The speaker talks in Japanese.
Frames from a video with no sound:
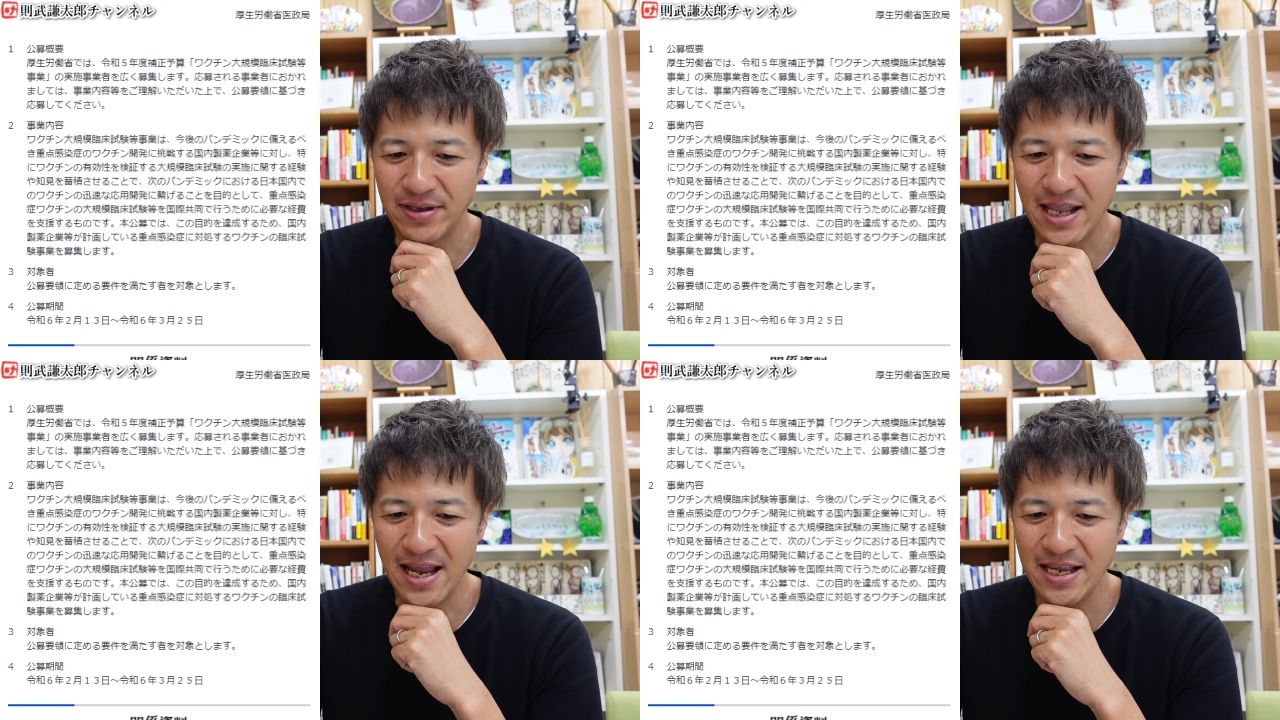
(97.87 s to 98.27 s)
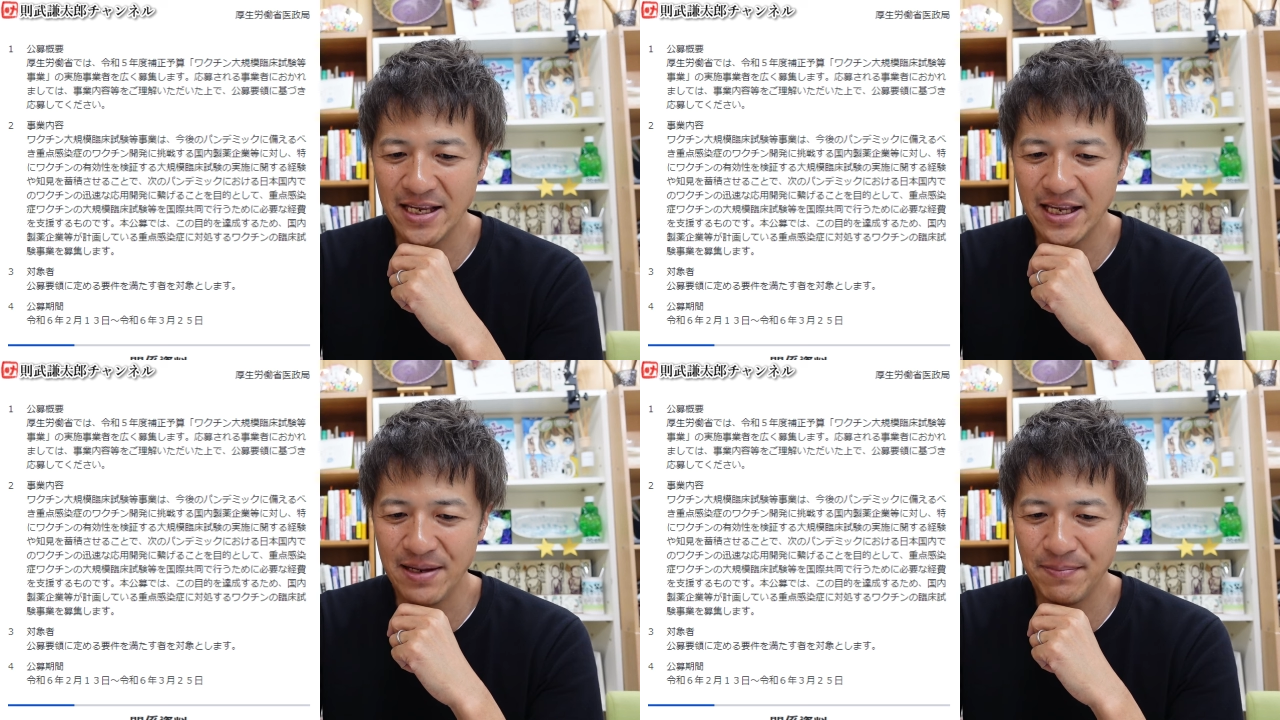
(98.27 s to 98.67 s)
大
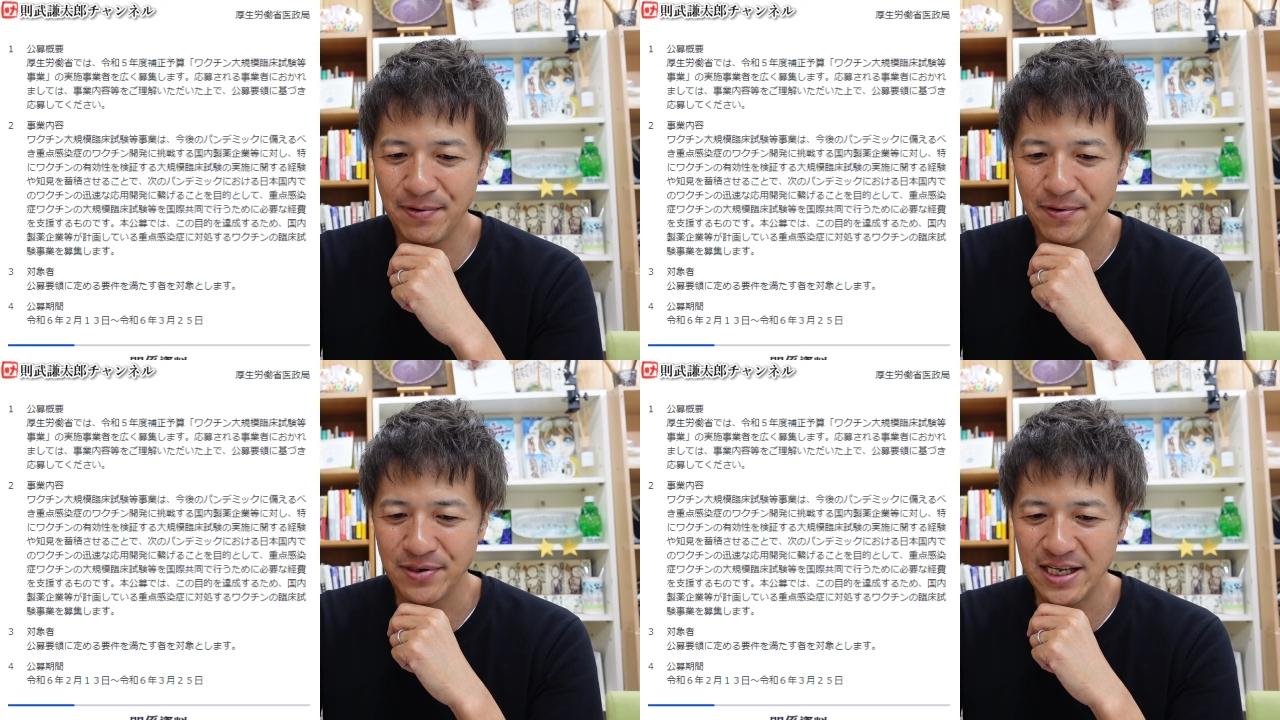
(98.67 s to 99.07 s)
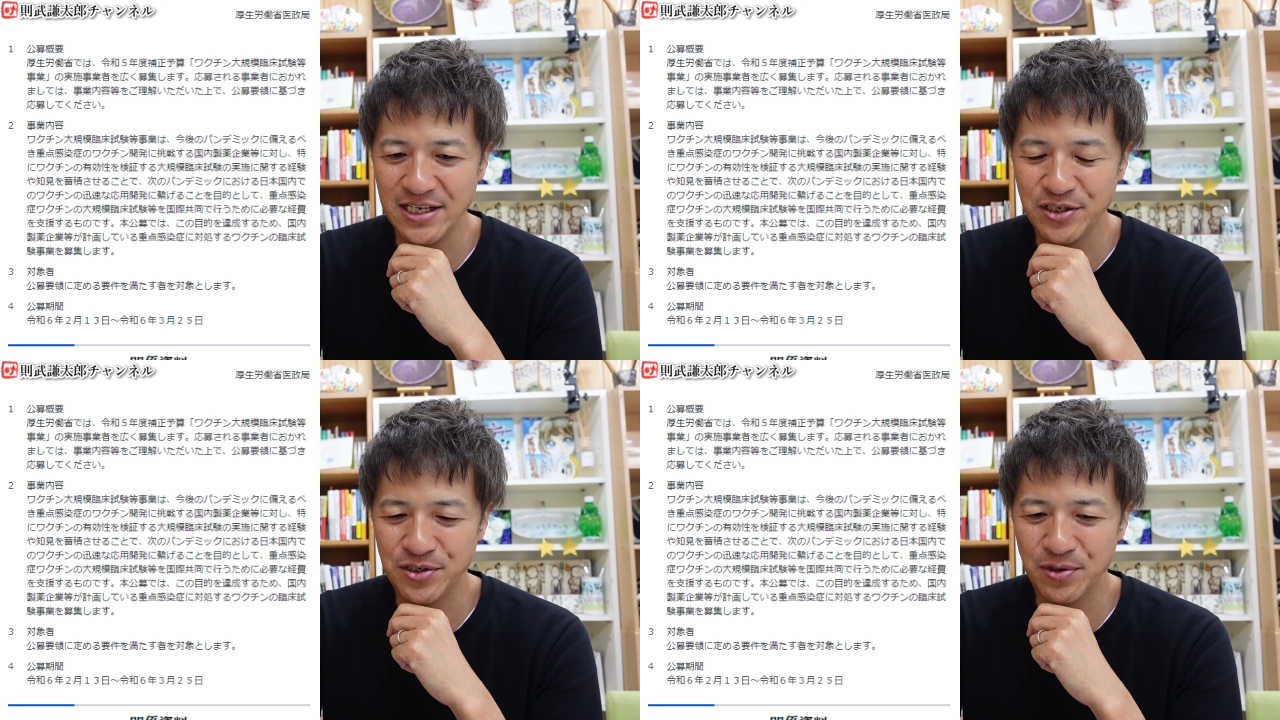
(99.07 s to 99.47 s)
規模
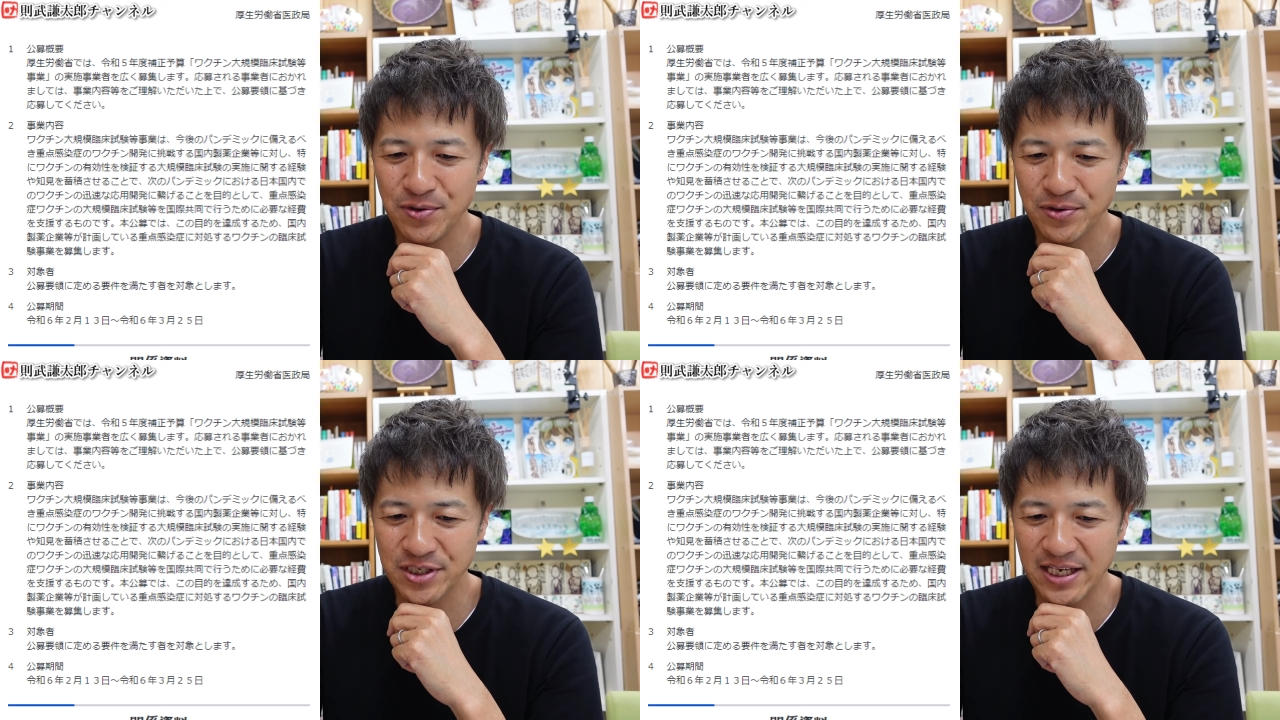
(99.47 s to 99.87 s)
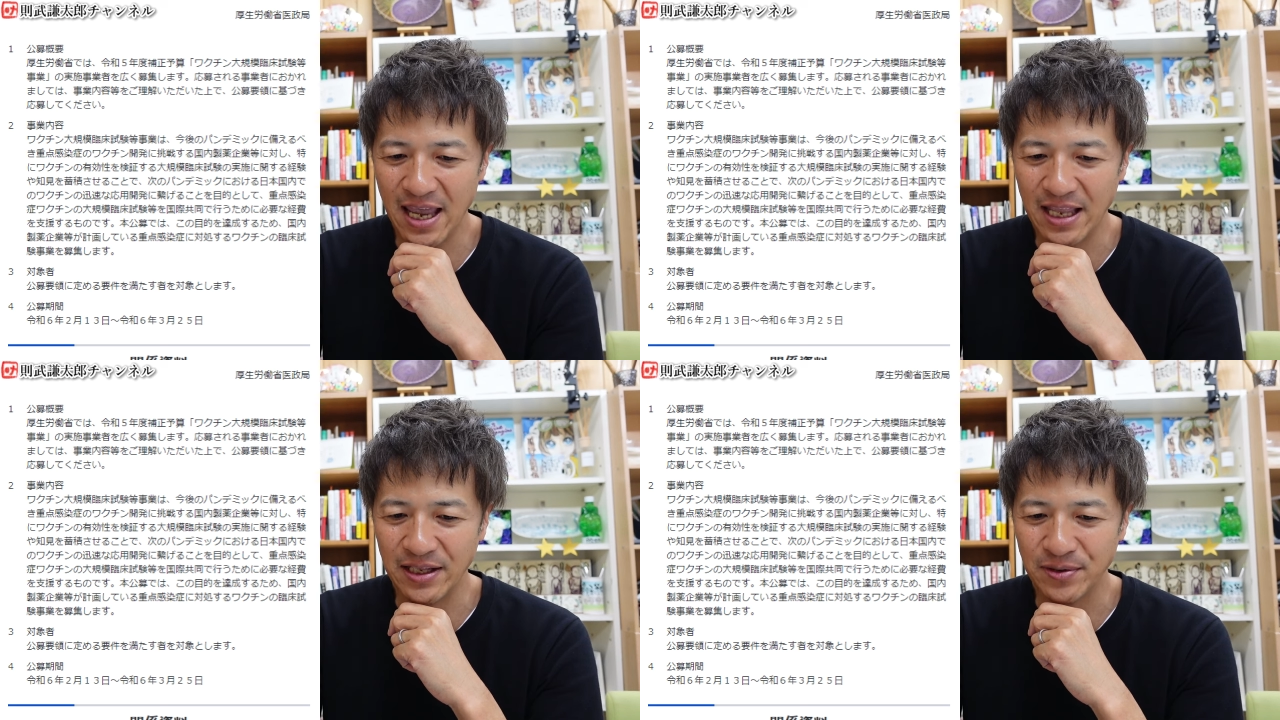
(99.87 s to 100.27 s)
臨床試
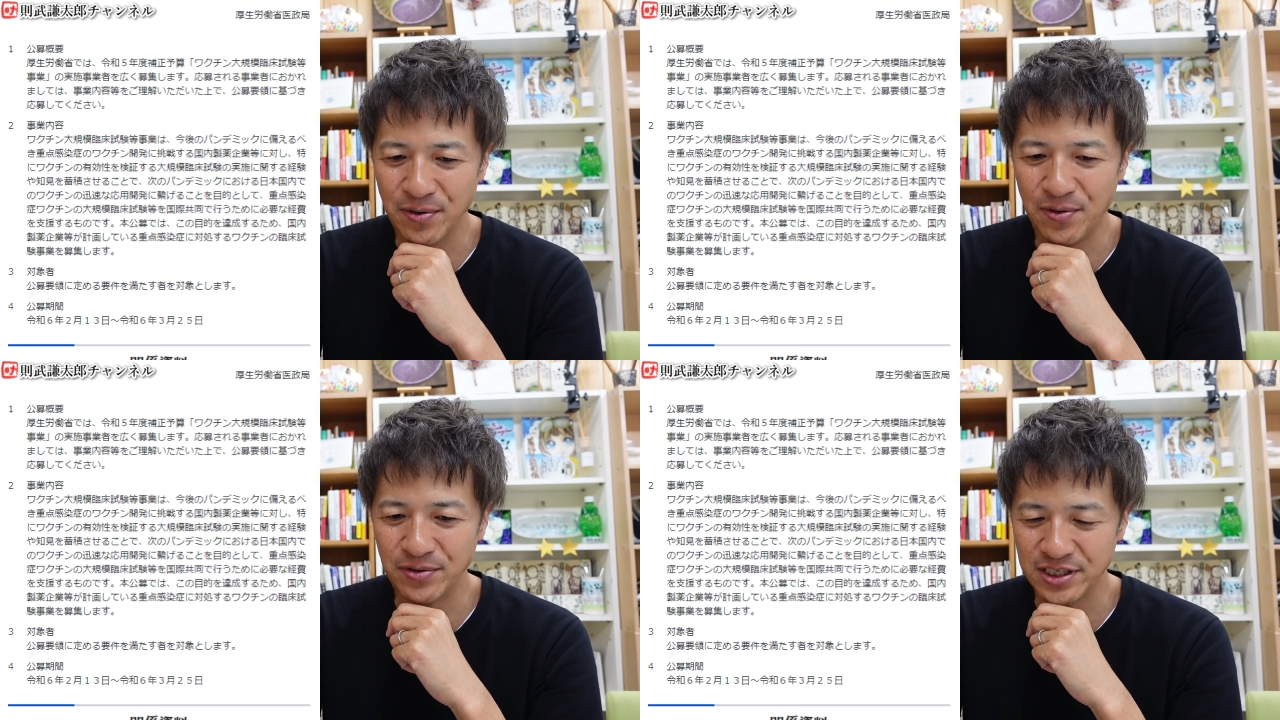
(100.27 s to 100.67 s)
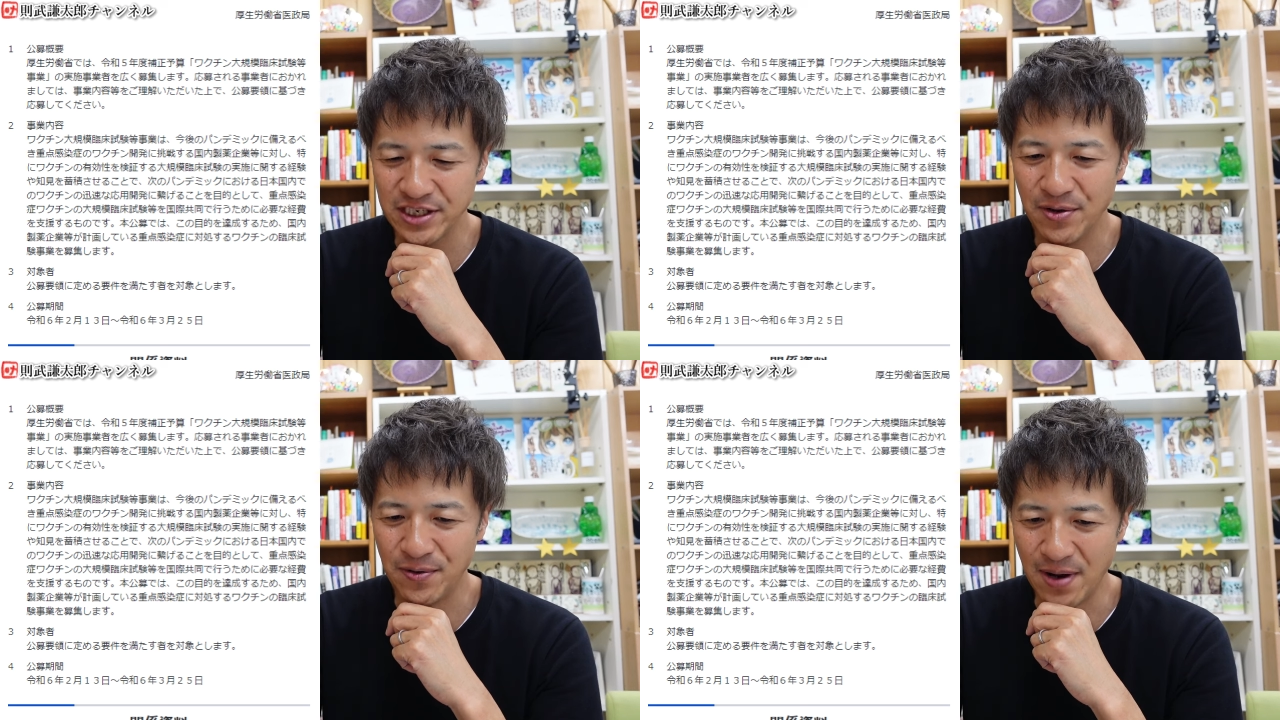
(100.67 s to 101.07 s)
験等事
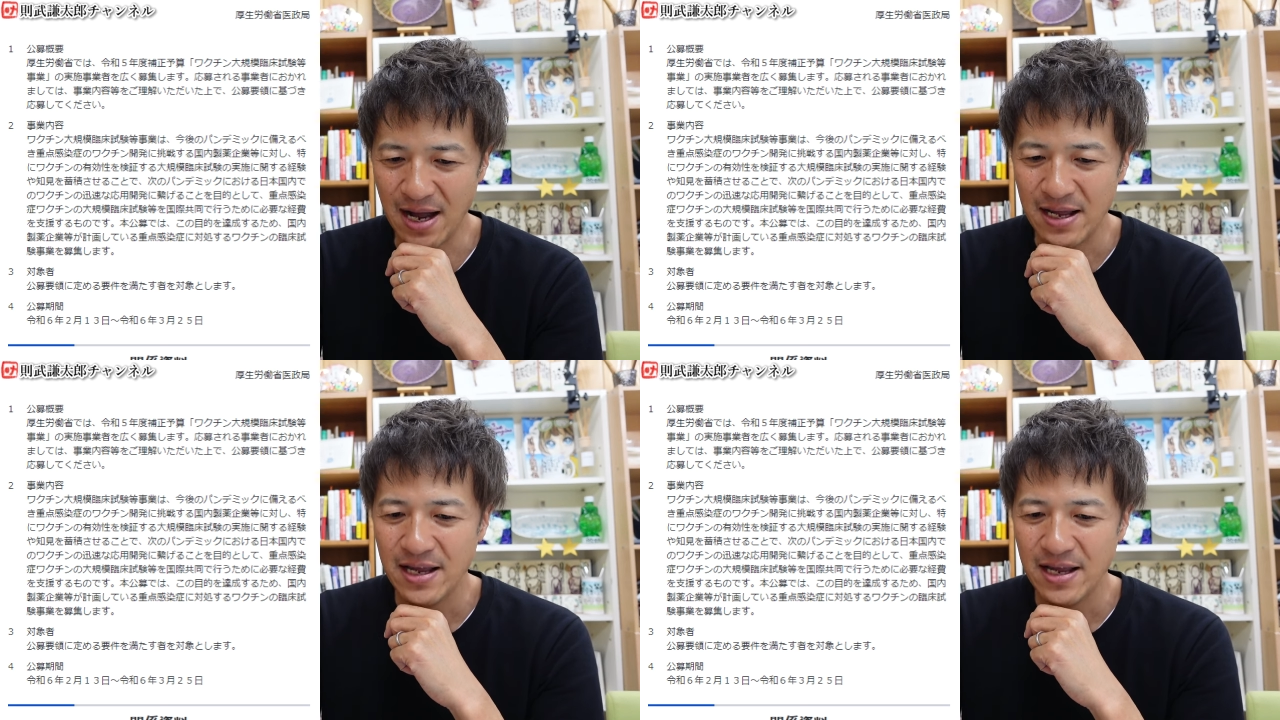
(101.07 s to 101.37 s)
業は、